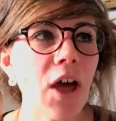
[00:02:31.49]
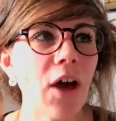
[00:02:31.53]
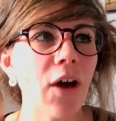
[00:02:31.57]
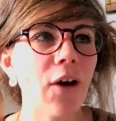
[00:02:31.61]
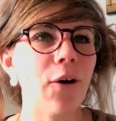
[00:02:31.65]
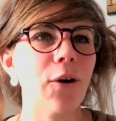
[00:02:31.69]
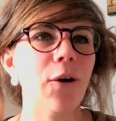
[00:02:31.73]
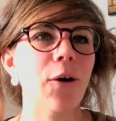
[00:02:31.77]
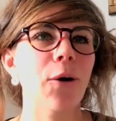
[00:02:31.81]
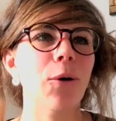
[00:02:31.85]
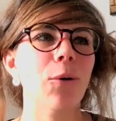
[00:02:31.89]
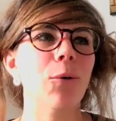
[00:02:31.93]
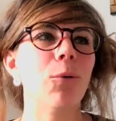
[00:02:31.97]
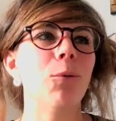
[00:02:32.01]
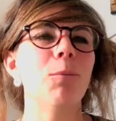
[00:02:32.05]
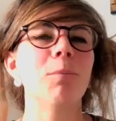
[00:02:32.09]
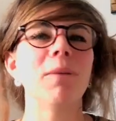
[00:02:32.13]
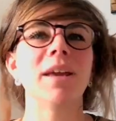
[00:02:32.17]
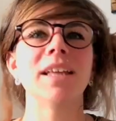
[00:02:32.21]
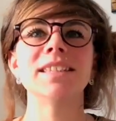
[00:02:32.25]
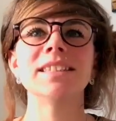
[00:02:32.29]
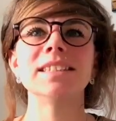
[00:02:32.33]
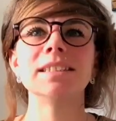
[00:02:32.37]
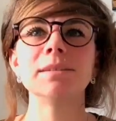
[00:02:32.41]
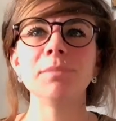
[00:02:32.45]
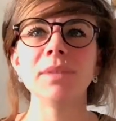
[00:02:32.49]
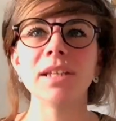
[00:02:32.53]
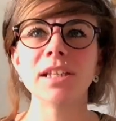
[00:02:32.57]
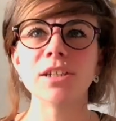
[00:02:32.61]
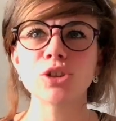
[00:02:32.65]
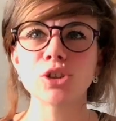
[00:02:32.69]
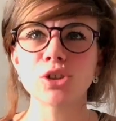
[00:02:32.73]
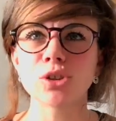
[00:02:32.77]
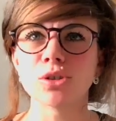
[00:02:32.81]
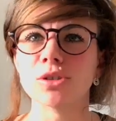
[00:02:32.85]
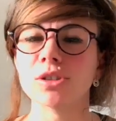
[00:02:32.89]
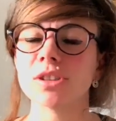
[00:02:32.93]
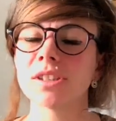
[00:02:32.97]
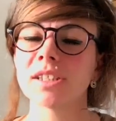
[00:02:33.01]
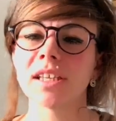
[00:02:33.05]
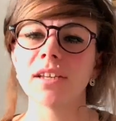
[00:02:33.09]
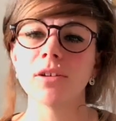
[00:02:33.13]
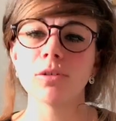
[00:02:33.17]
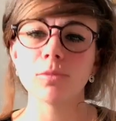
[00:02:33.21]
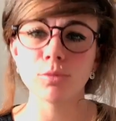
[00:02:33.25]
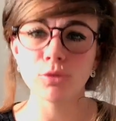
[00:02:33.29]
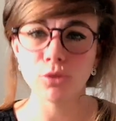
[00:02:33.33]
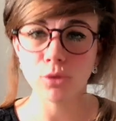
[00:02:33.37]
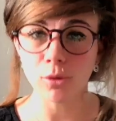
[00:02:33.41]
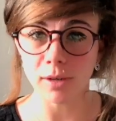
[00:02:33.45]
Euh, on met 10 000 choses et
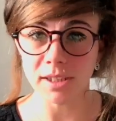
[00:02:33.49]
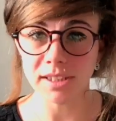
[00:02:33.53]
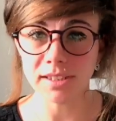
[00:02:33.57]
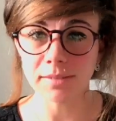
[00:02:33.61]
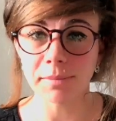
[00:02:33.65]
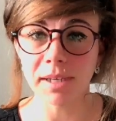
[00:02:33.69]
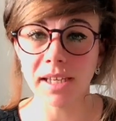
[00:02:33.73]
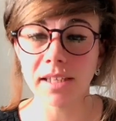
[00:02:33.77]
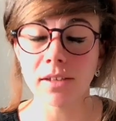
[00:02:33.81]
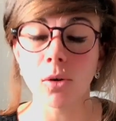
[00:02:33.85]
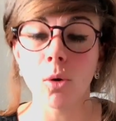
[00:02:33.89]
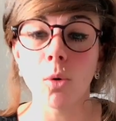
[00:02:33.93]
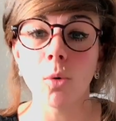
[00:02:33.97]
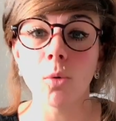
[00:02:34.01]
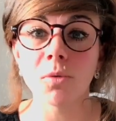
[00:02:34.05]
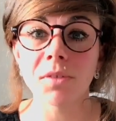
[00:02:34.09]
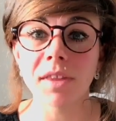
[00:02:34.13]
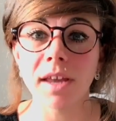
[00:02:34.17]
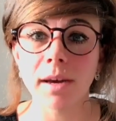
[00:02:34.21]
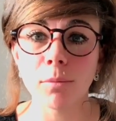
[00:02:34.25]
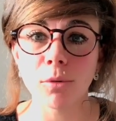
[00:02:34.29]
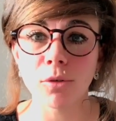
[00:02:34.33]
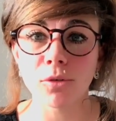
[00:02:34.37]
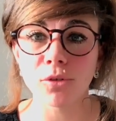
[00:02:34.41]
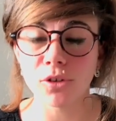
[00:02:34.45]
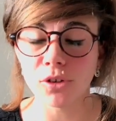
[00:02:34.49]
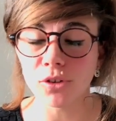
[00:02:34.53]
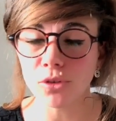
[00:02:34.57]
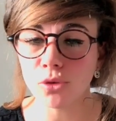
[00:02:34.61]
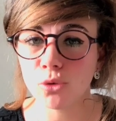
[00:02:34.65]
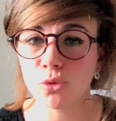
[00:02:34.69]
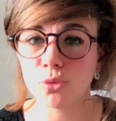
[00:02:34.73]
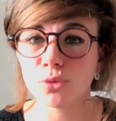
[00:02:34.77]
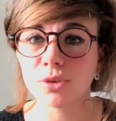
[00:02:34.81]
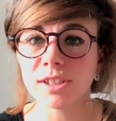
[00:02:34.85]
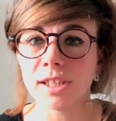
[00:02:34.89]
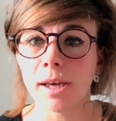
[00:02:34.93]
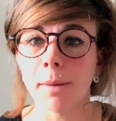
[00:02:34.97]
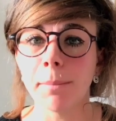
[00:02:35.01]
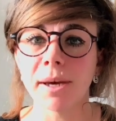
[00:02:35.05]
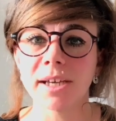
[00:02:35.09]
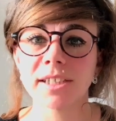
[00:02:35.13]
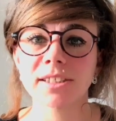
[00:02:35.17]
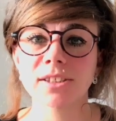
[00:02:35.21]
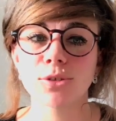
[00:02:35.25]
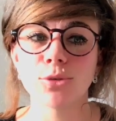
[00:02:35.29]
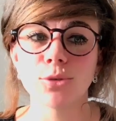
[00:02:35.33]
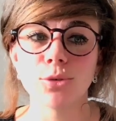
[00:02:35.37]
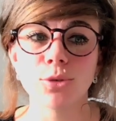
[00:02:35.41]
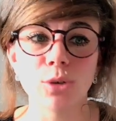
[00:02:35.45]
au bout de trois semaines, on abandonne tout ça
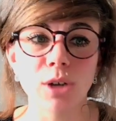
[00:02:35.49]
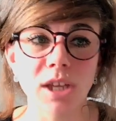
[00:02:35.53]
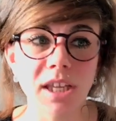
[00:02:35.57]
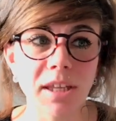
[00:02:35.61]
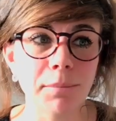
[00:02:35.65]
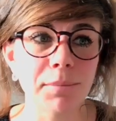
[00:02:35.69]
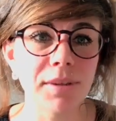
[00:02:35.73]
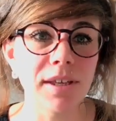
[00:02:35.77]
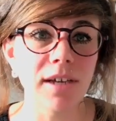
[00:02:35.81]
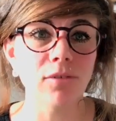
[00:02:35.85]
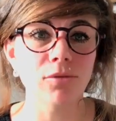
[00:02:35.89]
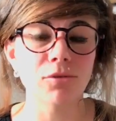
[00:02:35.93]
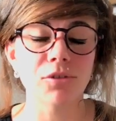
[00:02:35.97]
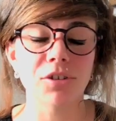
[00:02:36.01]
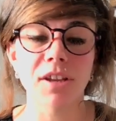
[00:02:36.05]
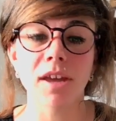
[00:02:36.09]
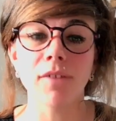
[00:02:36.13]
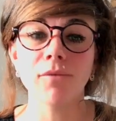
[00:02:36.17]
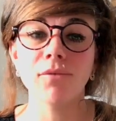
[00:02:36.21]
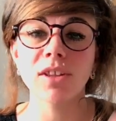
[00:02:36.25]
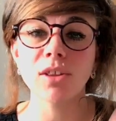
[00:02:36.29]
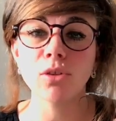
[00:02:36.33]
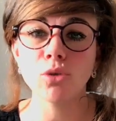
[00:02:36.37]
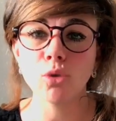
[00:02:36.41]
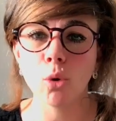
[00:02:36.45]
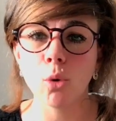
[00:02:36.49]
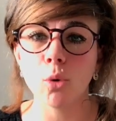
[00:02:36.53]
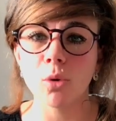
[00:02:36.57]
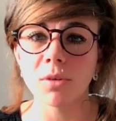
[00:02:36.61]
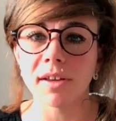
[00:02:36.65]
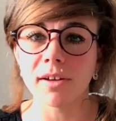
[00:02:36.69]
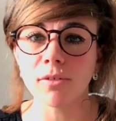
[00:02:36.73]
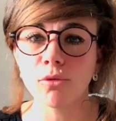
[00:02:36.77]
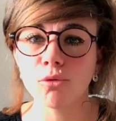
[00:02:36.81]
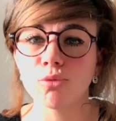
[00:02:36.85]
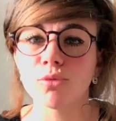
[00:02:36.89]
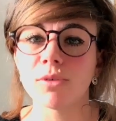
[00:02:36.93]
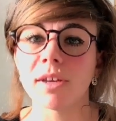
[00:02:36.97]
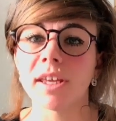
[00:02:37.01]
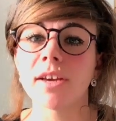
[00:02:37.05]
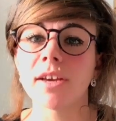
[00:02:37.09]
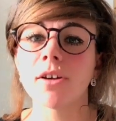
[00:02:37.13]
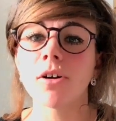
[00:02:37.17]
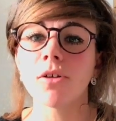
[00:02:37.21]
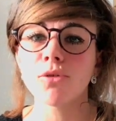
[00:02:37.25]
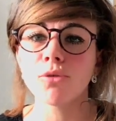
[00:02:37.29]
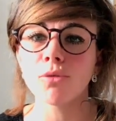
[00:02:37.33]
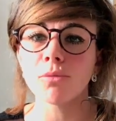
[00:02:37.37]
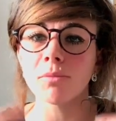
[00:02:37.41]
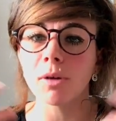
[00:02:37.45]
parce que, eh bien, on en a fait trop d'un coup. Et
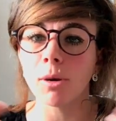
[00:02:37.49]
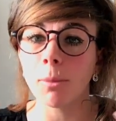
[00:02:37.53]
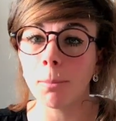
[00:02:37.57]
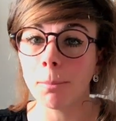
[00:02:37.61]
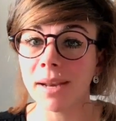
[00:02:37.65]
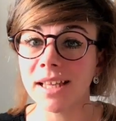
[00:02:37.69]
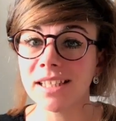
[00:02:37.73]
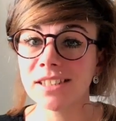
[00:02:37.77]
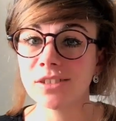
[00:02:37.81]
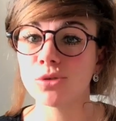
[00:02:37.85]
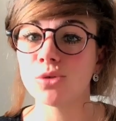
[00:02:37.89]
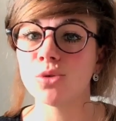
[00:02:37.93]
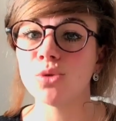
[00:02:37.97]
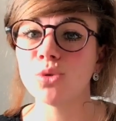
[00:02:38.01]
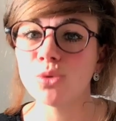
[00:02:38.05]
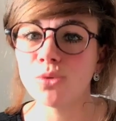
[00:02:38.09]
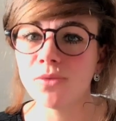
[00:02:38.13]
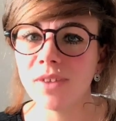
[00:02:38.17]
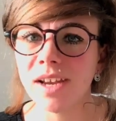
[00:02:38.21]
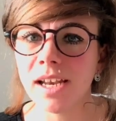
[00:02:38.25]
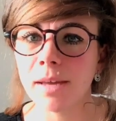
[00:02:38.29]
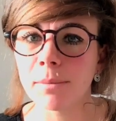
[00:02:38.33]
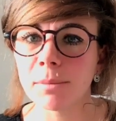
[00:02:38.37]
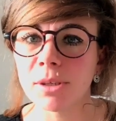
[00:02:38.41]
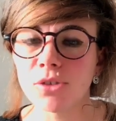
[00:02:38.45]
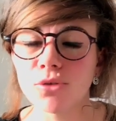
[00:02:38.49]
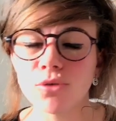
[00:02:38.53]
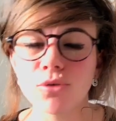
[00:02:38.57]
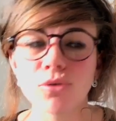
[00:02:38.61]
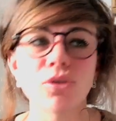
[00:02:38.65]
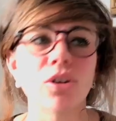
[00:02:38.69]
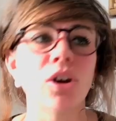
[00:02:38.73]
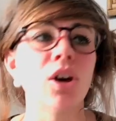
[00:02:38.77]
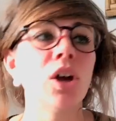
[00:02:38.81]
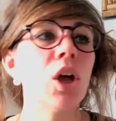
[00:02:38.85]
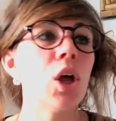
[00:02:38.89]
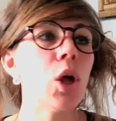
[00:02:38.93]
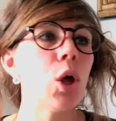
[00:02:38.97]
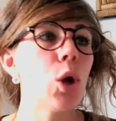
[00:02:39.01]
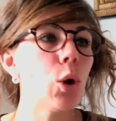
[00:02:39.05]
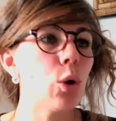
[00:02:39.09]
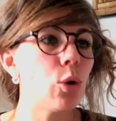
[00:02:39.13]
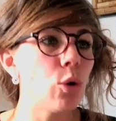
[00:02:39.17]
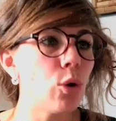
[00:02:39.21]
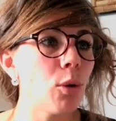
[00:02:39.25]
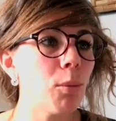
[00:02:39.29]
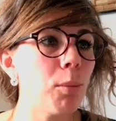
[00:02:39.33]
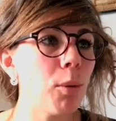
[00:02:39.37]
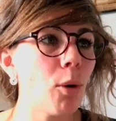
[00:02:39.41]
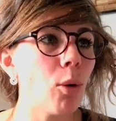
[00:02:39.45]
quand on met en place une nouvelle habitude,
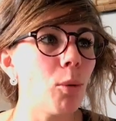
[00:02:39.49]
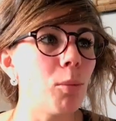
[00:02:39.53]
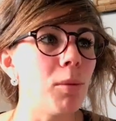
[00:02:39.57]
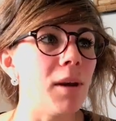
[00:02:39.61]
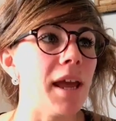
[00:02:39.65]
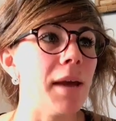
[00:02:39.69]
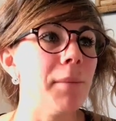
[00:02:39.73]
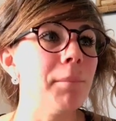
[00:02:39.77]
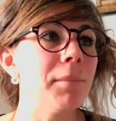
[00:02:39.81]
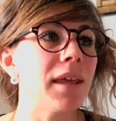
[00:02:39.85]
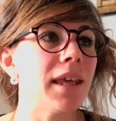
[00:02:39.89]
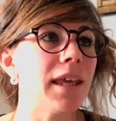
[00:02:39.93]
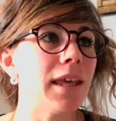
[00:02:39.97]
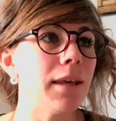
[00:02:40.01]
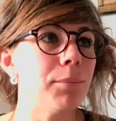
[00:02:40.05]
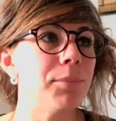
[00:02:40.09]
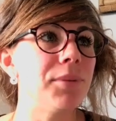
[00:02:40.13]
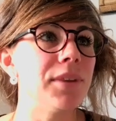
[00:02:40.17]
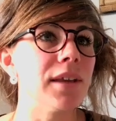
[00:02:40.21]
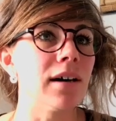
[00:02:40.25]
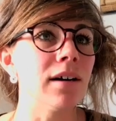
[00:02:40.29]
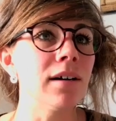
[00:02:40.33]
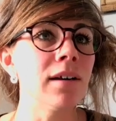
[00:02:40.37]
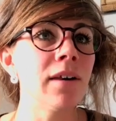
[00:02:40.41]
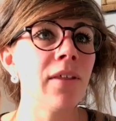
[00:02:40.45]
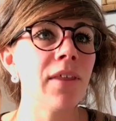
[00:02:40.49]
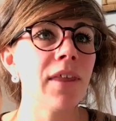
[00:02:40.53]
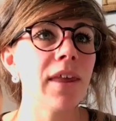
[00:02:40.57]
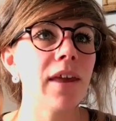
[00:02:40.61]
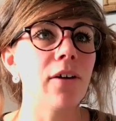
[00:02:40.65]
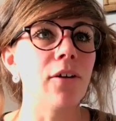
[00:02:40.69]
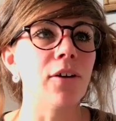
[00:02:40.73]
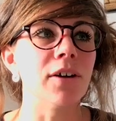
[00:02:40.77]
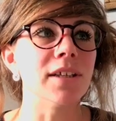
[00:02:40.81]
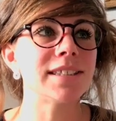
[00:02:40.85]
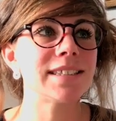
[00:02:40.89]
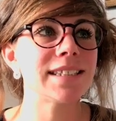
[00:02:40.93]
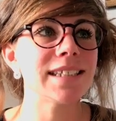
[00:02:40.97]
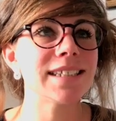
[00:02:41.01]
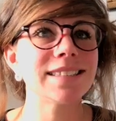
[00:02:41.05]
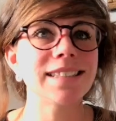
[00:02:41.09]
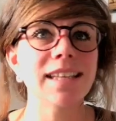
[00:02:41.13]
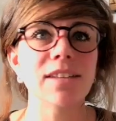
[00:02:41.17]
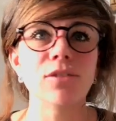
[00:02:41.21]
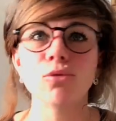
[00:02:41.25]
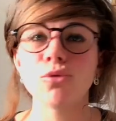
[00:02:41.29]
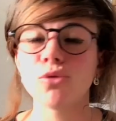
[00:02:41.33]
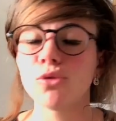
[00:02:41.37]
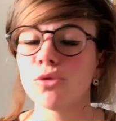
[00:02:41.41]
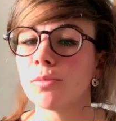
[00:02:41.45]
le problème, eh bien, euh, c'est que ça
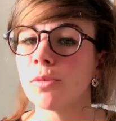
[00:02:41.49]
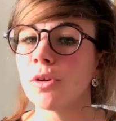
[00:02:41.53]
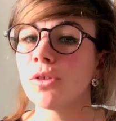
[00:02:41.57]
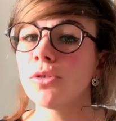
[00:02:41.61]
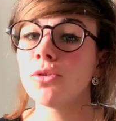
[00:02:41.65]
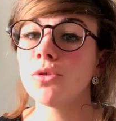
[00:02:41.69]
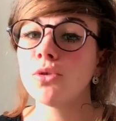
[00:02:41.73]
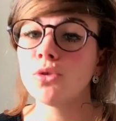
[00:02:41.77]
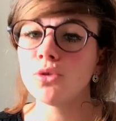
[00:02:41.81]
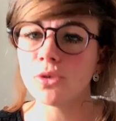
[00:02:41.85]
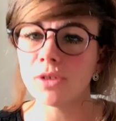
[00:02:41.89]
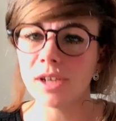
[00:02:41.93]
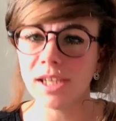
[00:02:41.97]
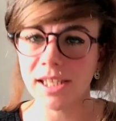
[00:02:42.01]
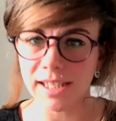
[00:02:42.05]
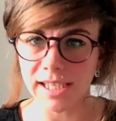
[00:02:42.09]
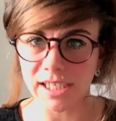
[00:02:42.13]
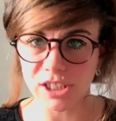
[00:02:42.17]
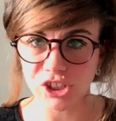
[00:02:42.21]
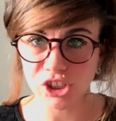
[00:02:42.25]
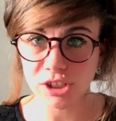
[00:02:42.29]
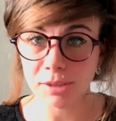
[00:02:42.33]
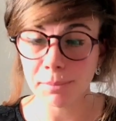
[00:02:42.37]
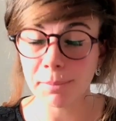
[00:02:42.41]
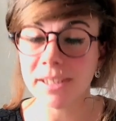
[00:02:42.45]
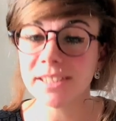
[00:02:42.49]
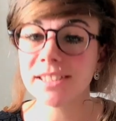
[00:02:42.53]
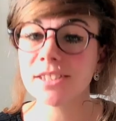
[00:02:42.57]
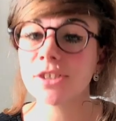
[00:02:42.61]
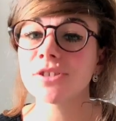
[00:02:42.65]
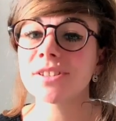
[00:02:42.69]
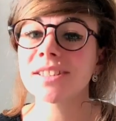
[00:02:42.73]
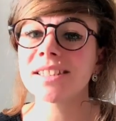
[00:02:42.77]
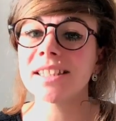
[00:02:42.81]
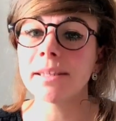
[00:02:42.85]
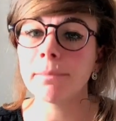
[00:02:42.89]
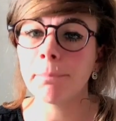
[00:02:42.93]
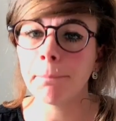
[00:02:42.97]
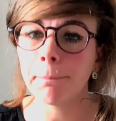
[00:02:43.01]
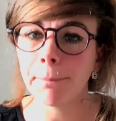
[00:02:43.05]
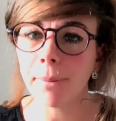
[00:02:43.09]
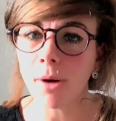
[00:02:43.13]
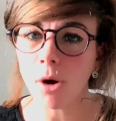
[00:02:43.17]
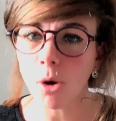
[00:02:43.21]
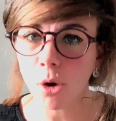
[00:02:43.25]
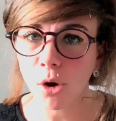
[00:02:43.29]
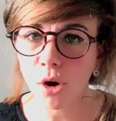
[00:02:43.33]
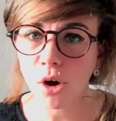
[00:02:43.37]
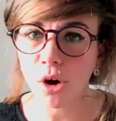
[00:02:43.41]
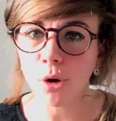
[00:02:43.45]
nous demande de l'énergie parce que ce n'est pas
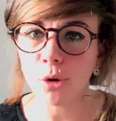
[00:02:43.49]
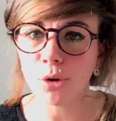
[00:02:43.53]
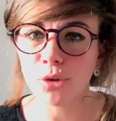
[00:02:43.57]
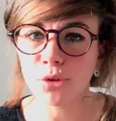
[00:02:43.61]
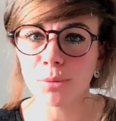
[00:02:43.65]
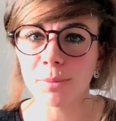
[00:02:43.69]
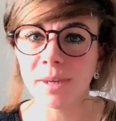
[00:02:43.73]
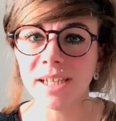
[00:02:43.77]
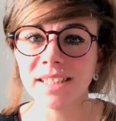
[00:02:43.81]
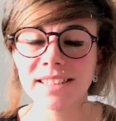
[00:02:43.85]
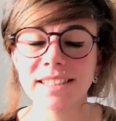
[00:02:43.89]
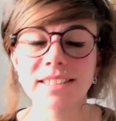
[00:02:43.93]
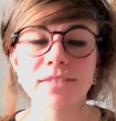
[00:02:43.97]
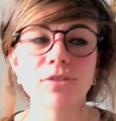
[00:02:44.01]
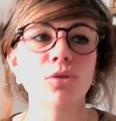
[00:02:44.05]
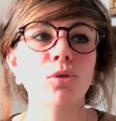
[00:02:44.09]
encore automatique.